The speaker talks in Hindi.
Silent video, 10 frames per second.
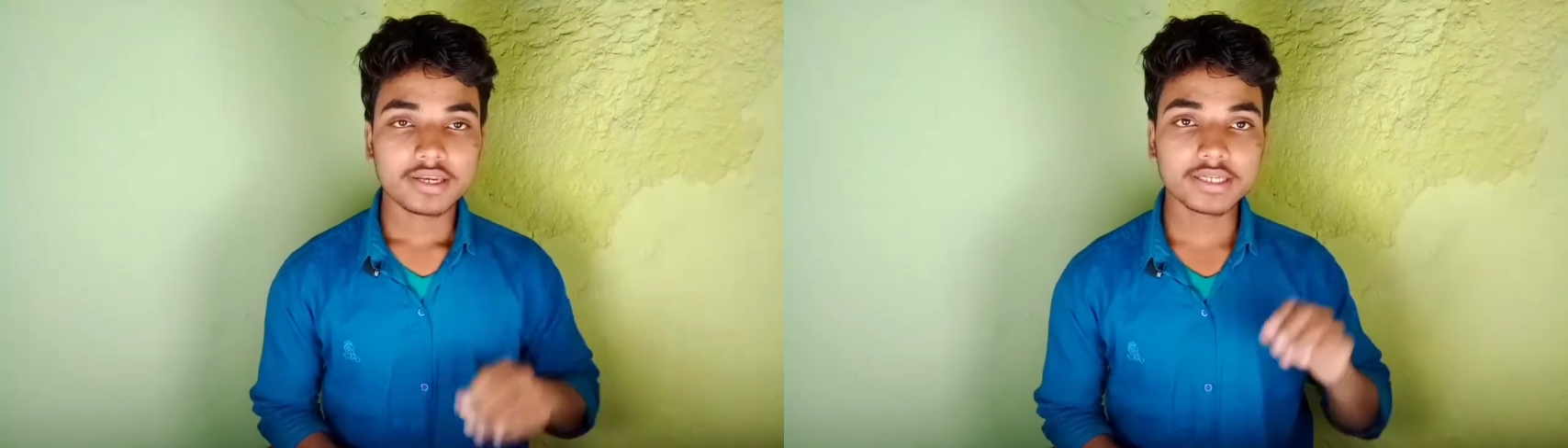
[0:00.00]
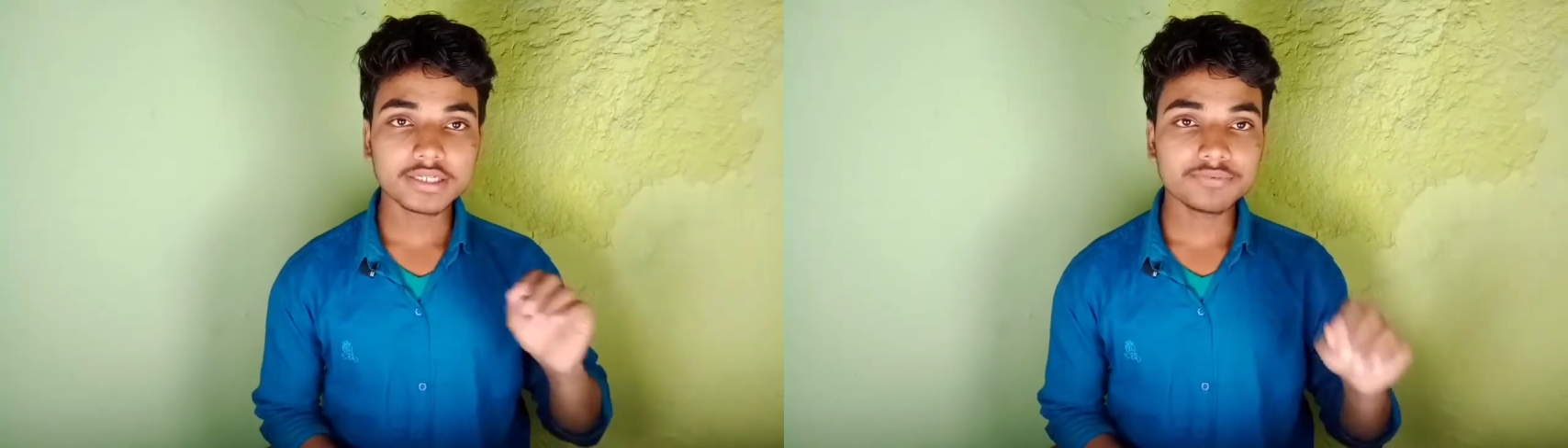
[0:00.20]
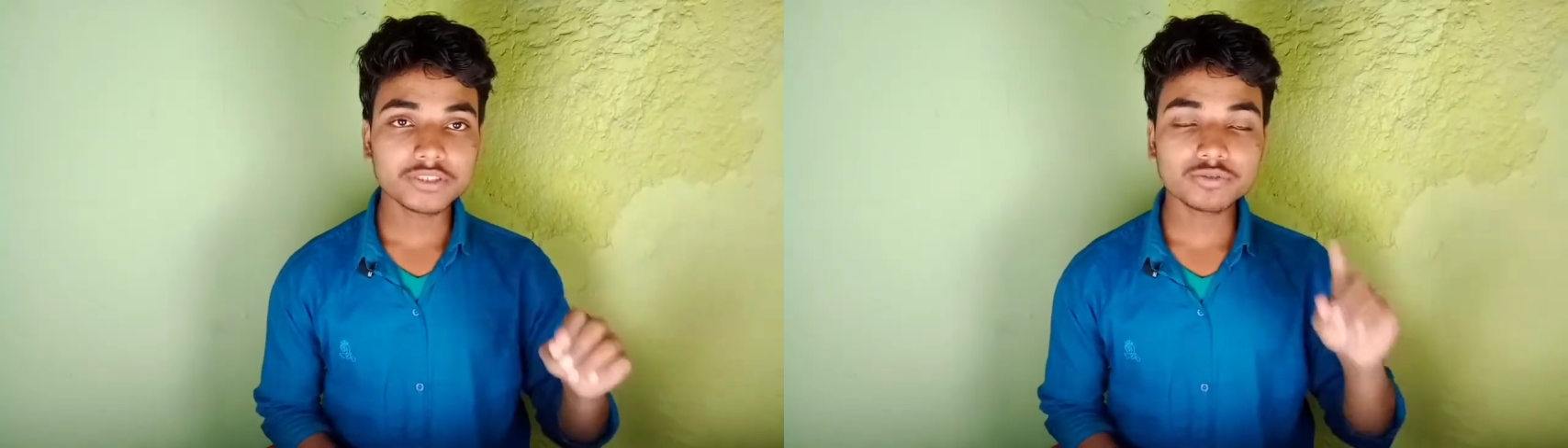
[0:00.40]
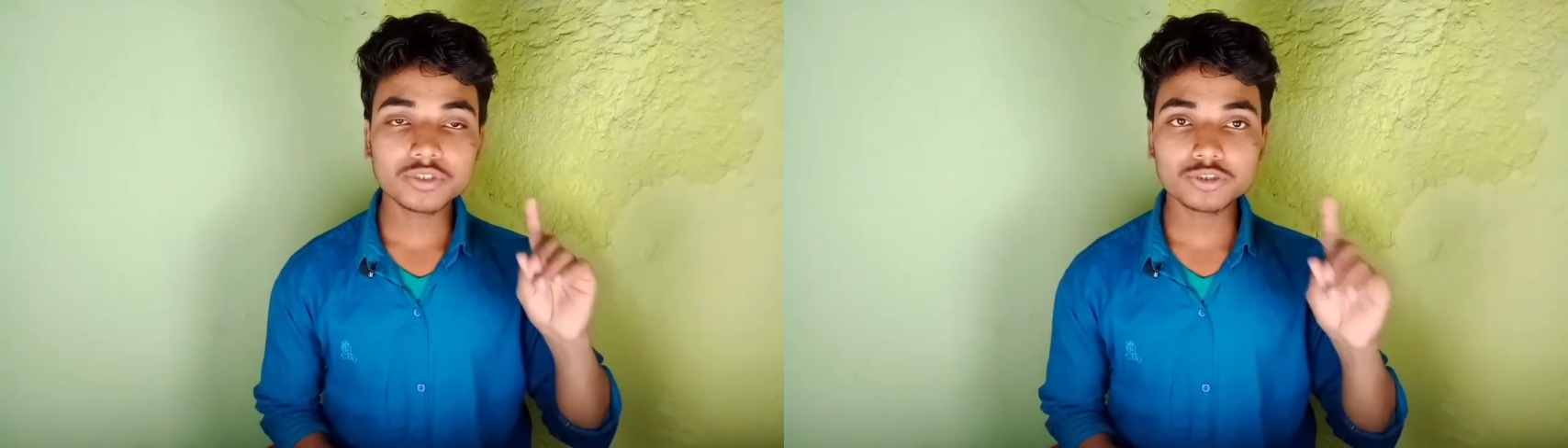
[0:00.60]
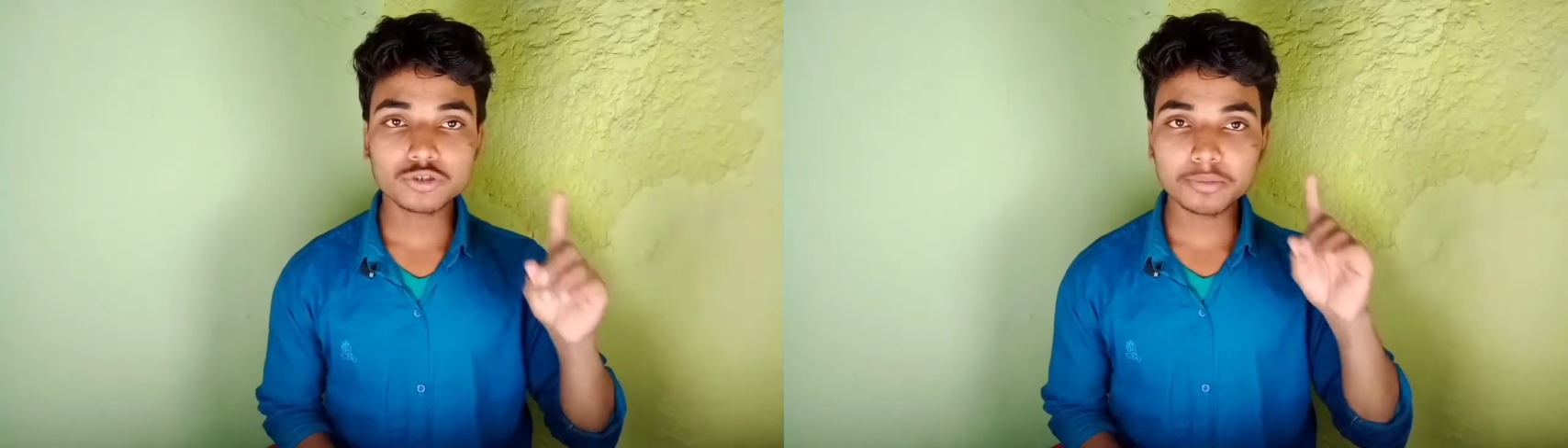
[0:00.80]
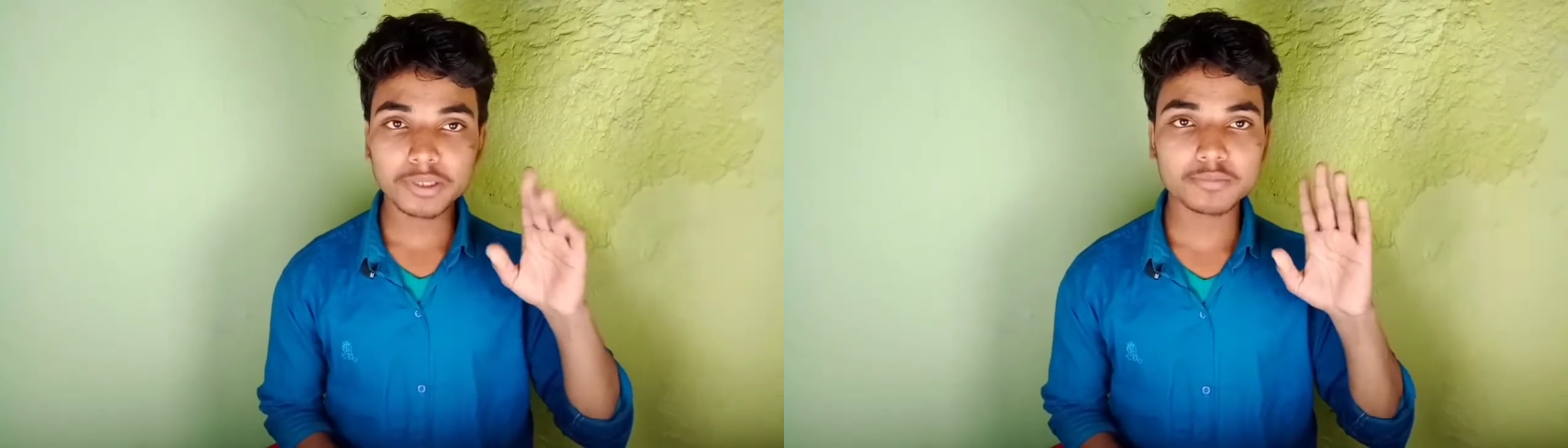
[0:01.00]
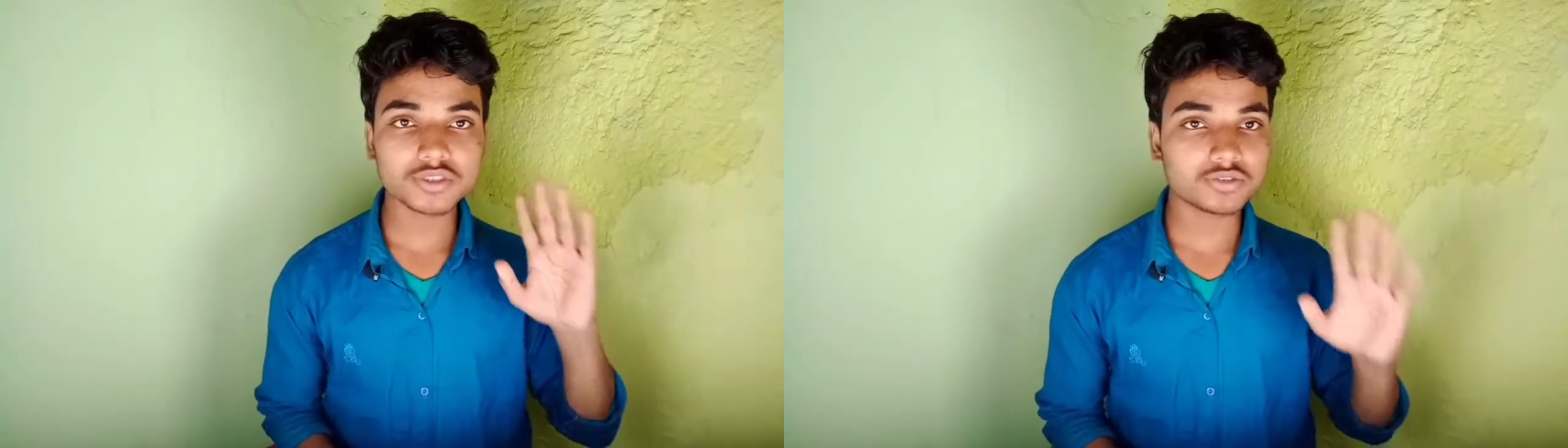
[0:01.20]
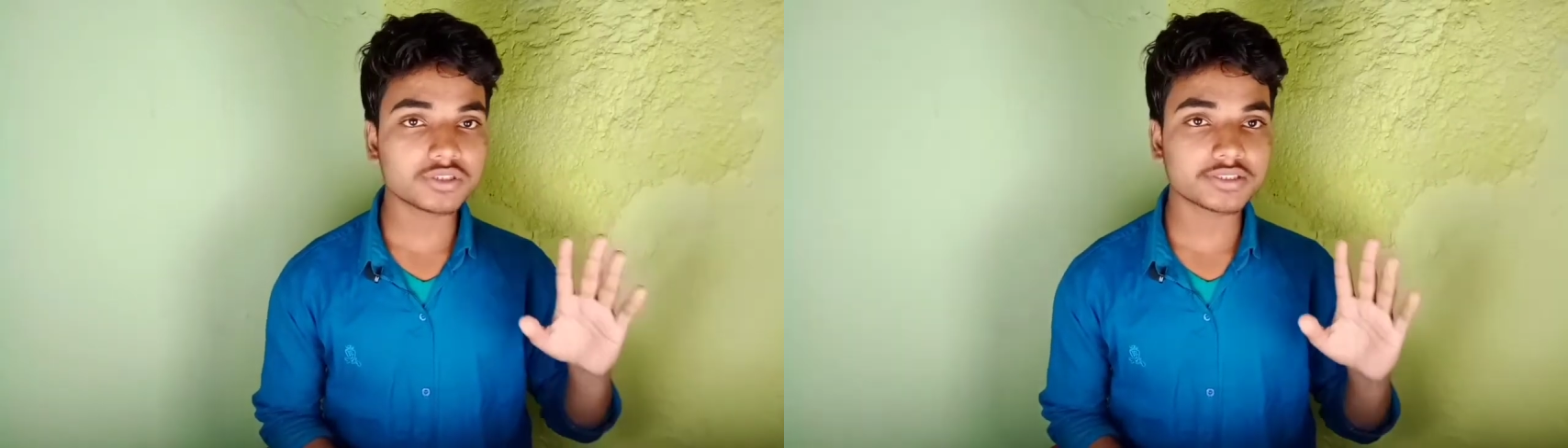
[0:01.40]
लेकिन फ्रेंड्स वो यूट्यूब टीम को
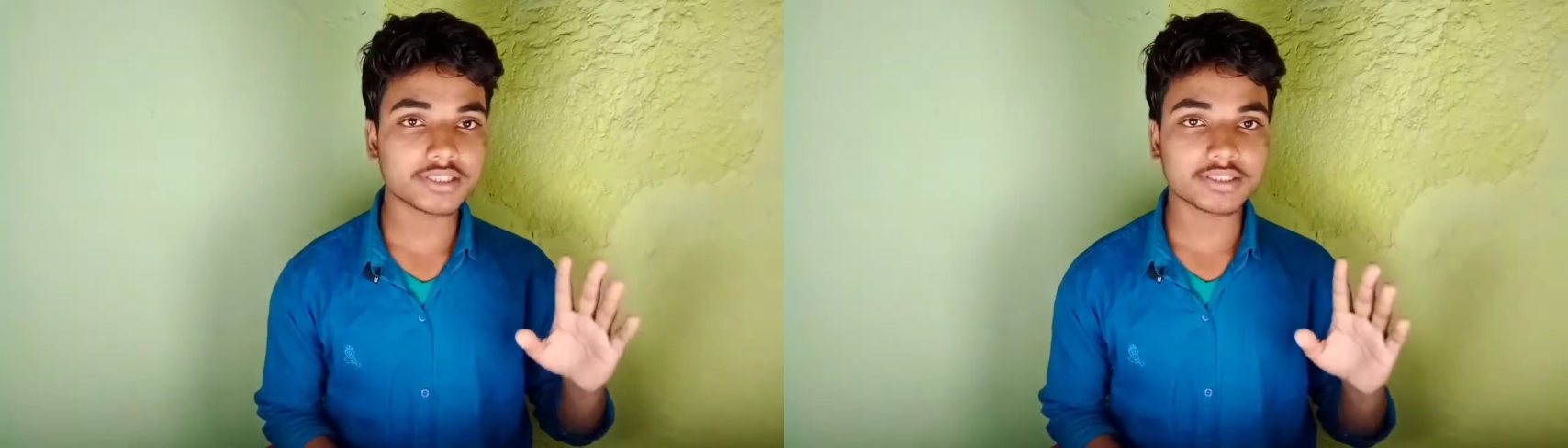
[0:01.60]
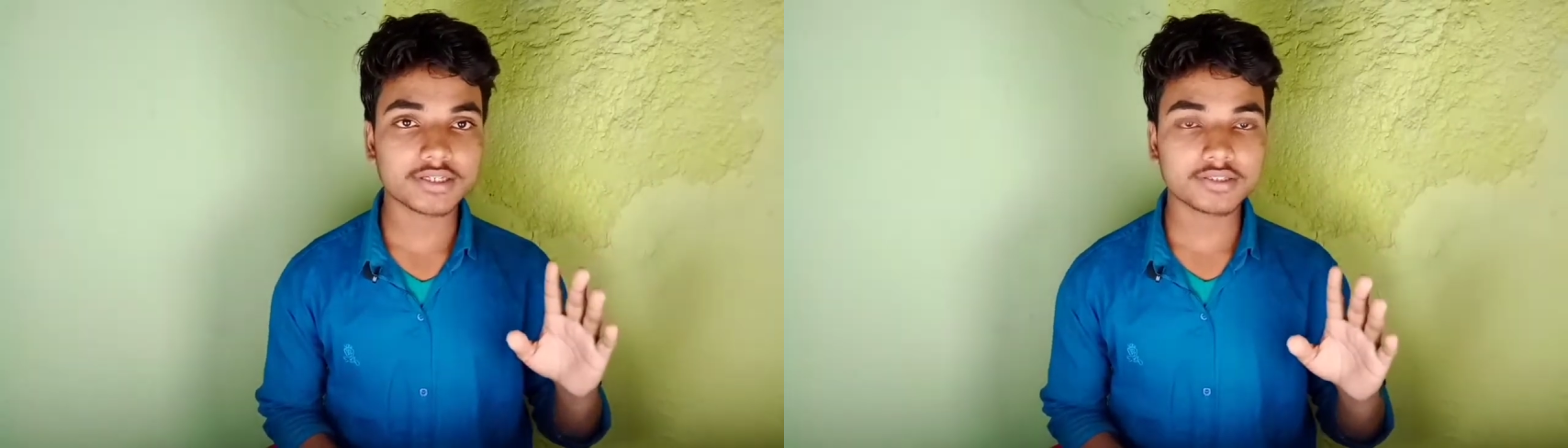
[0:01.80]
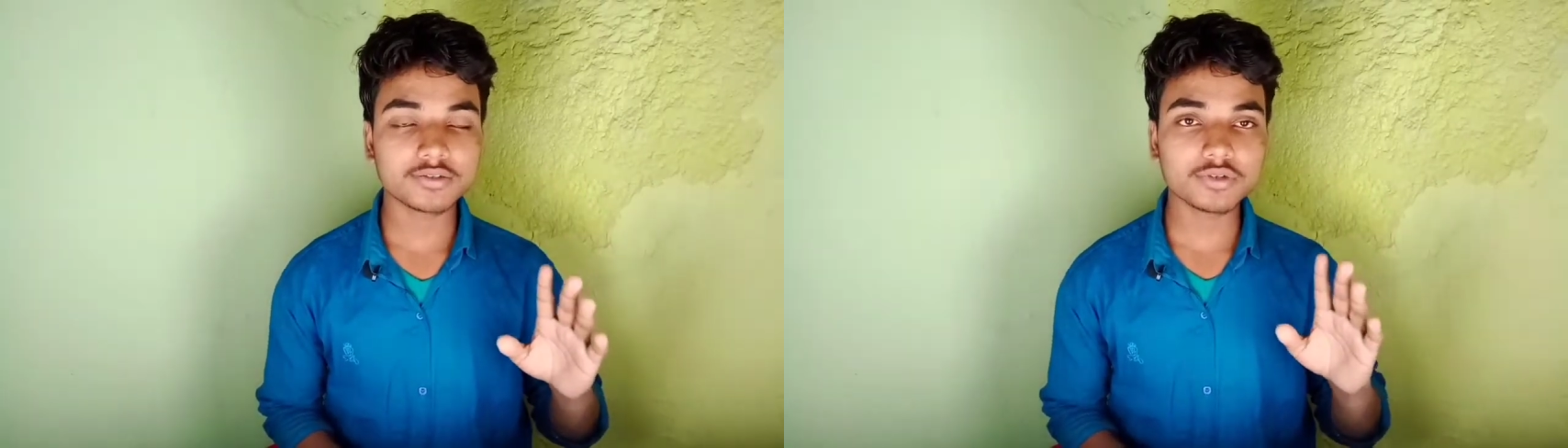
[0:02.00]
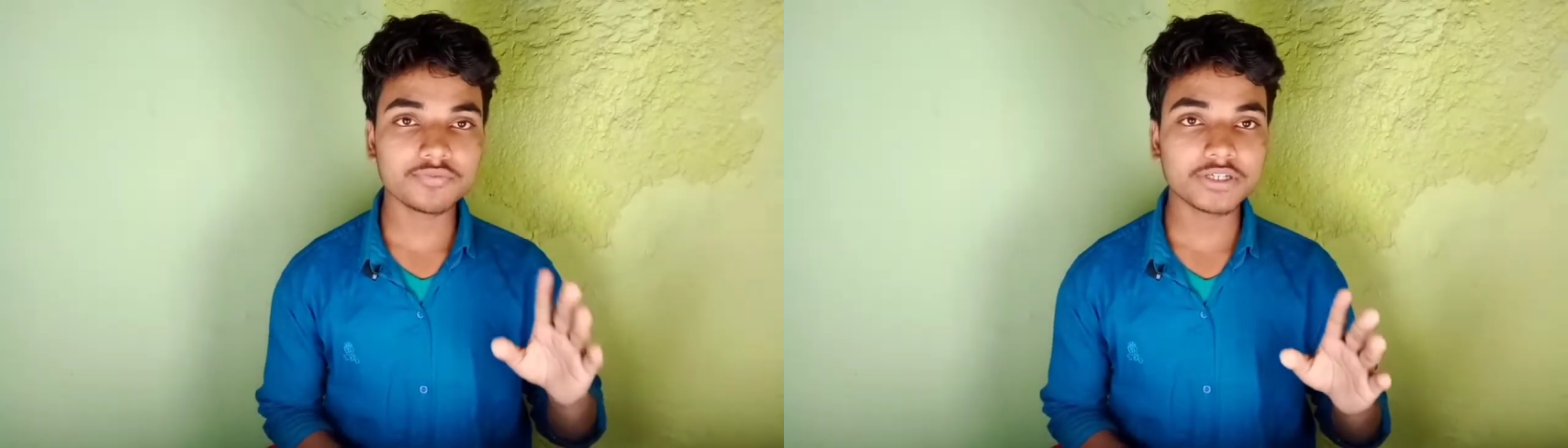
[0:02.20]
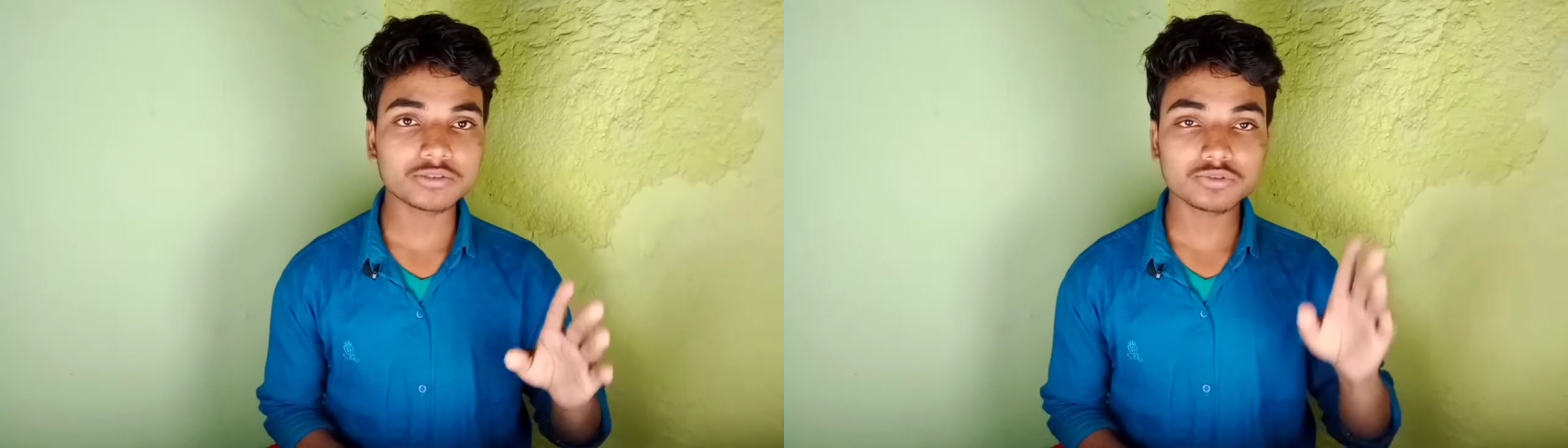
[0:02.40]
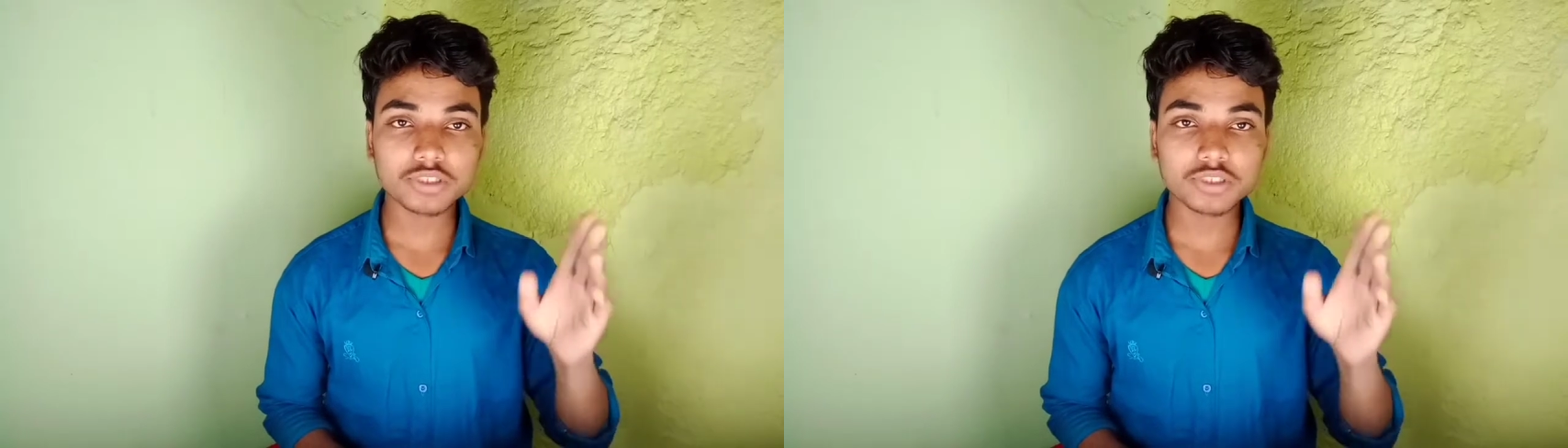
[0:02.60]
जरूर दिख जाता है क्योंकि फ्रेंड्स